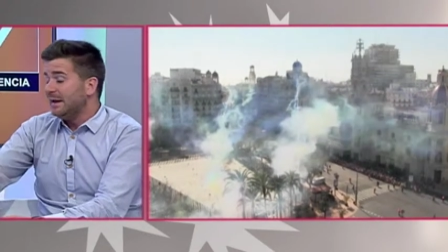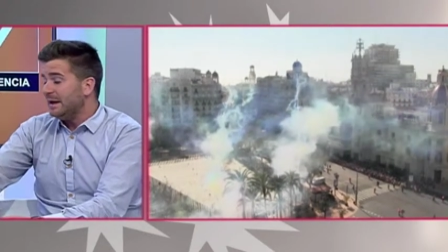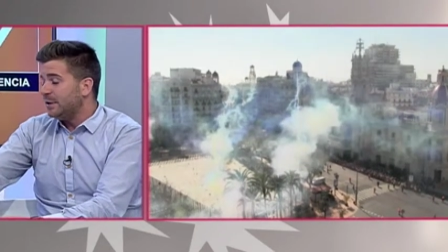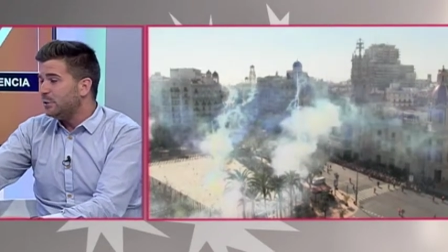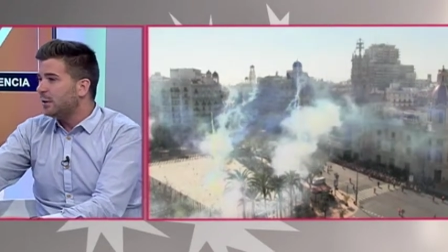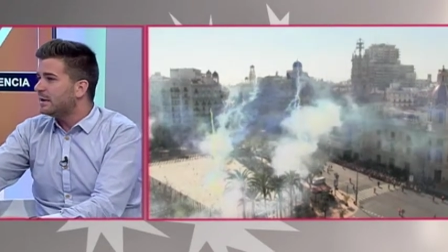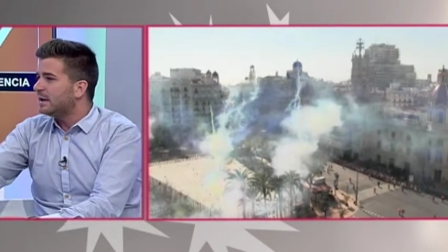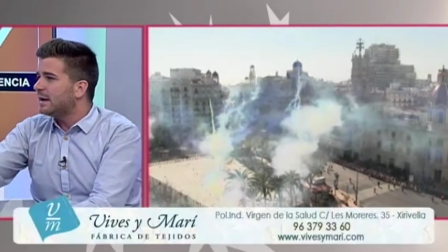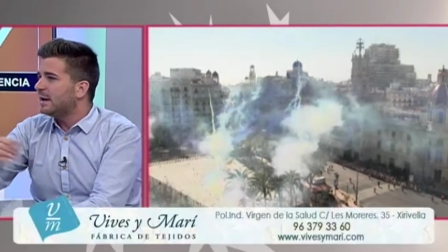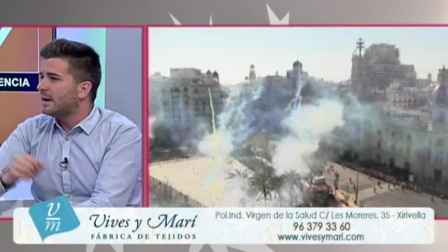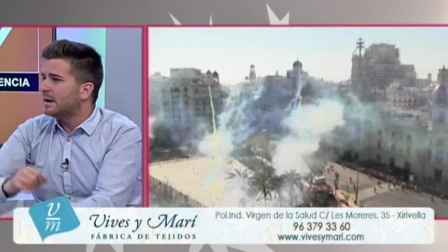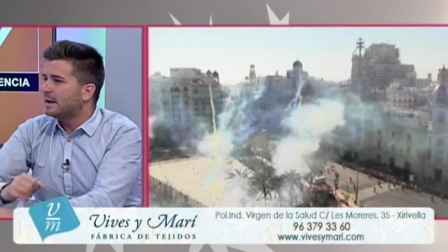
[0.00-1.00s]
y yo
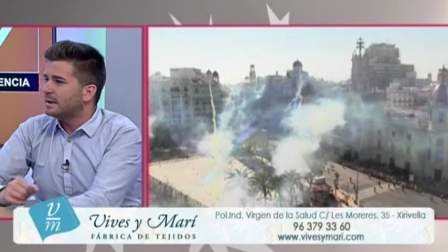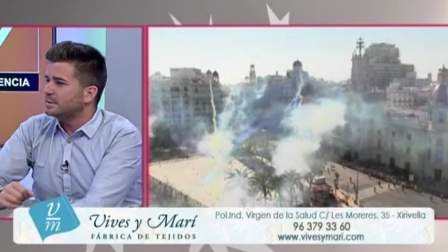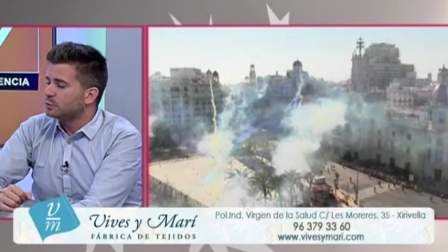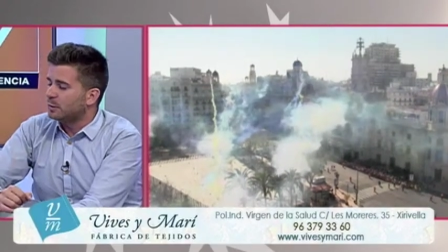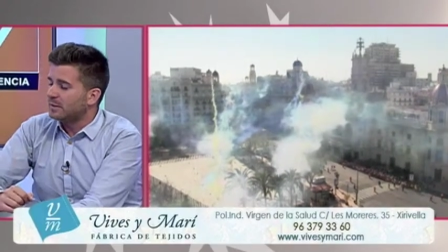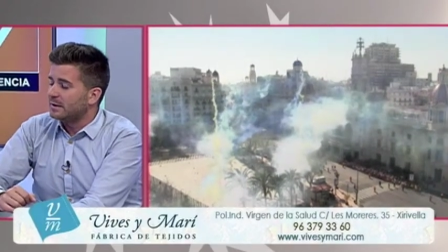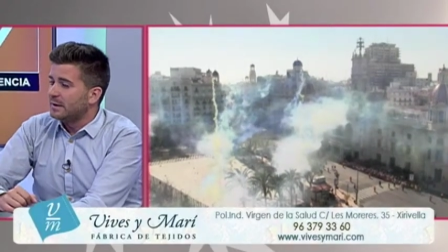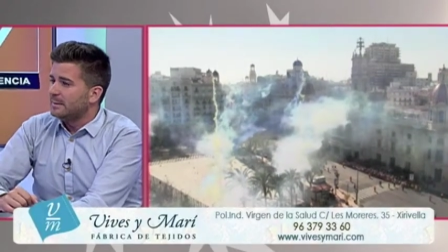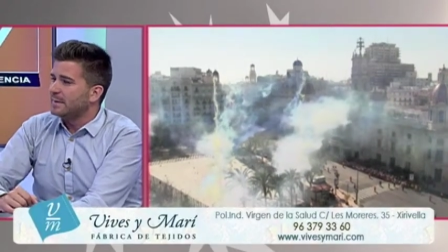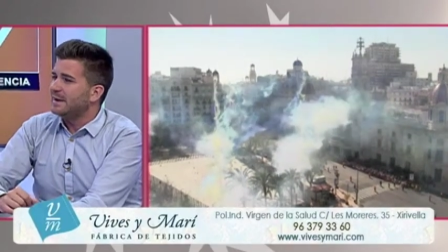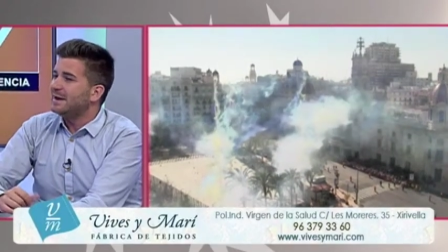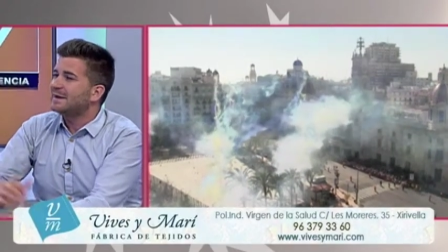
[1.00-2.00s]
a, su vez
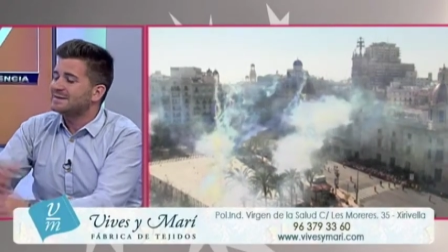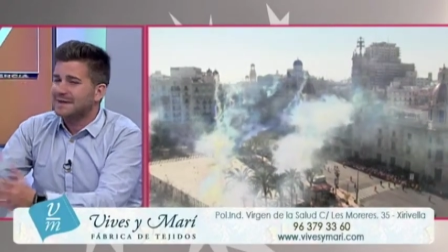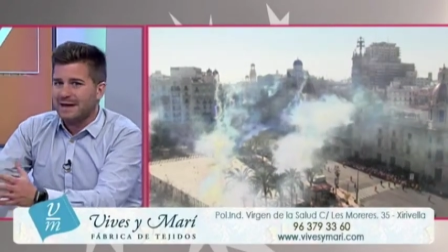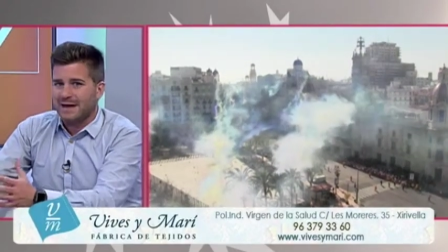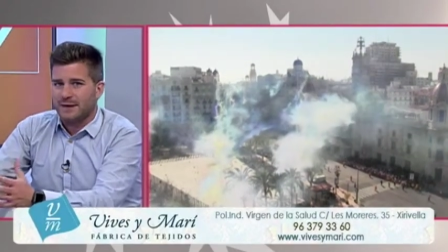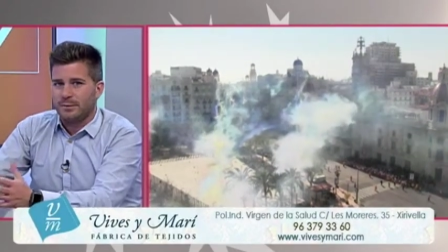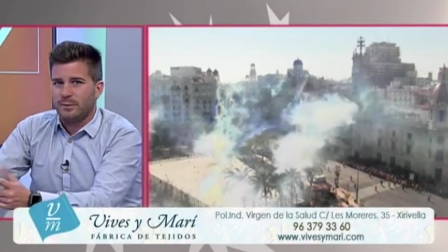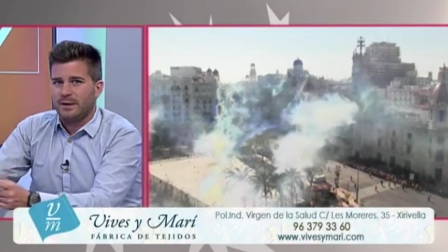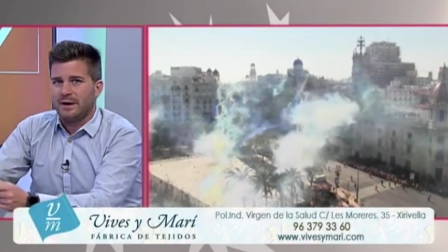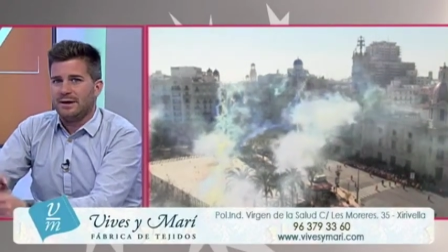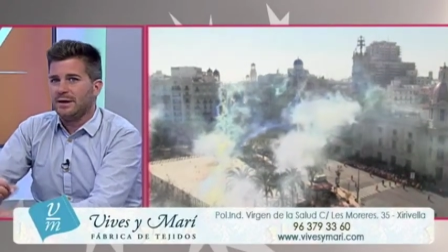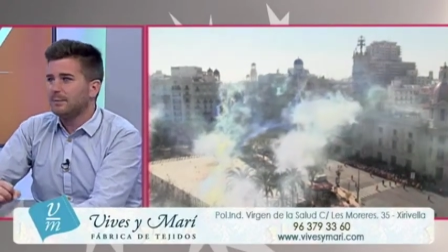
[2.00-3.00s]
quería destacar, ¿no?
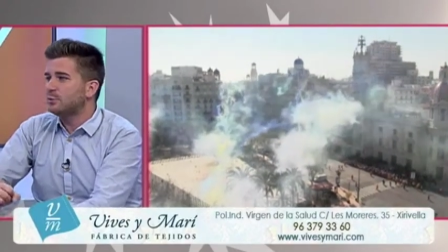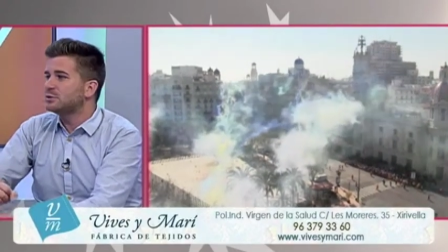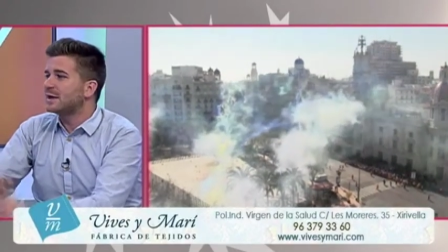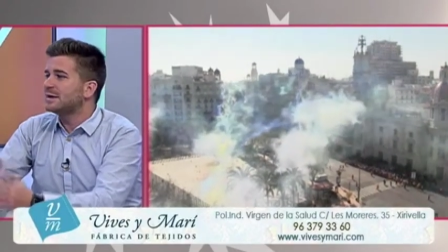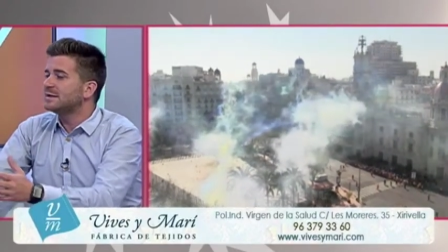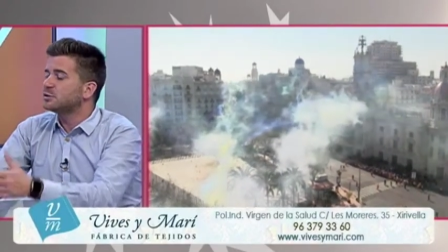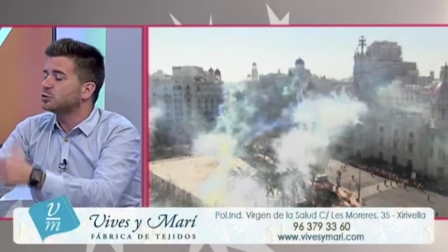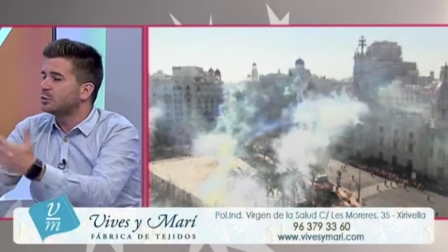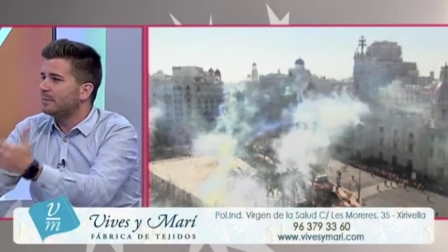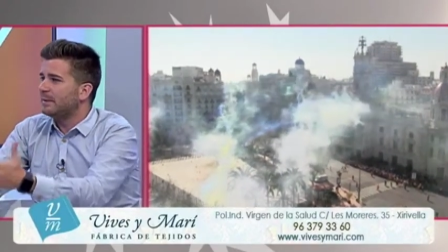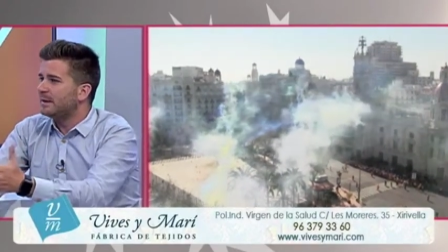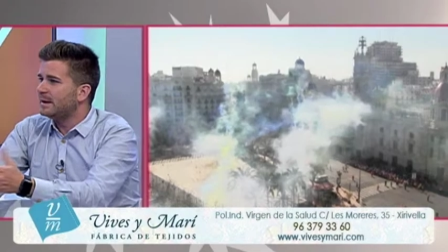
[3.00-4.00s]
Ayer mucha gente se
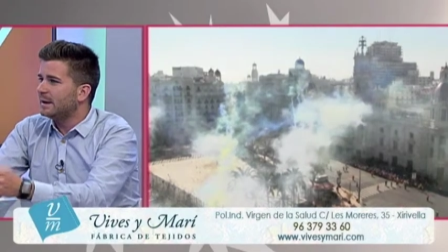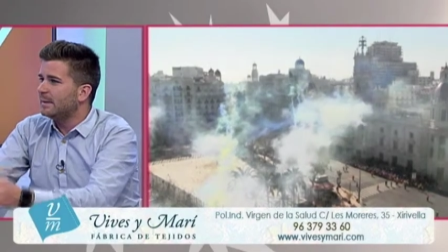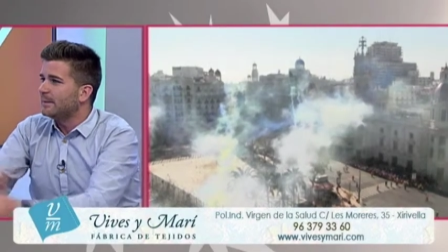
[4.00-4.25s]
sorprendía